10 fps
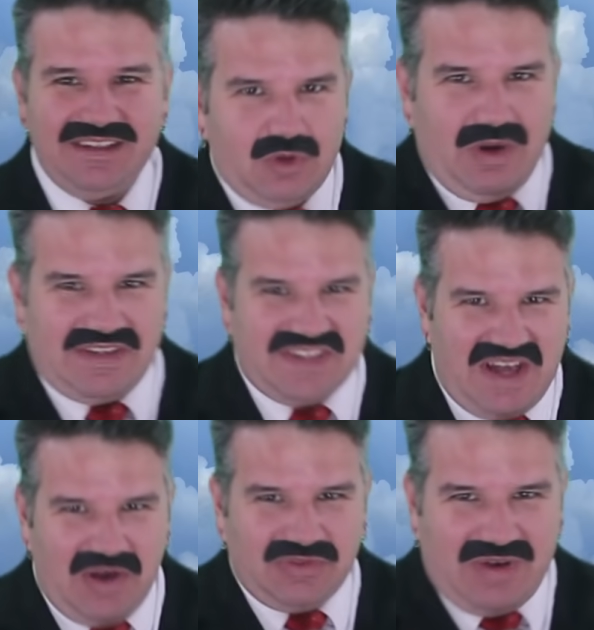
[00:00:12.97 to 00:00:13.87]

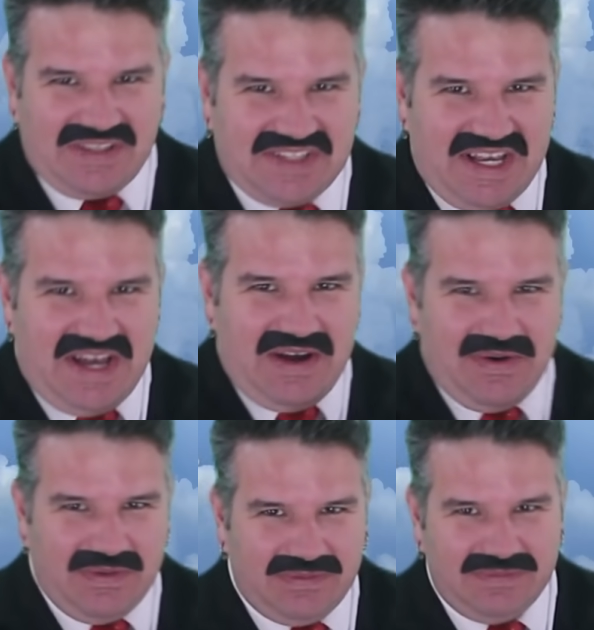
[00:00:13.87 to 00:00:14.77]
Doação,
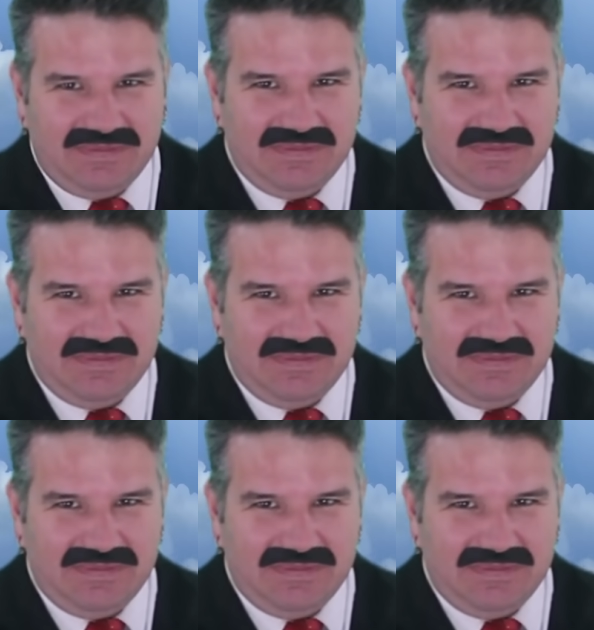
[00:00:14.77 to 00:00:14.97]
doação.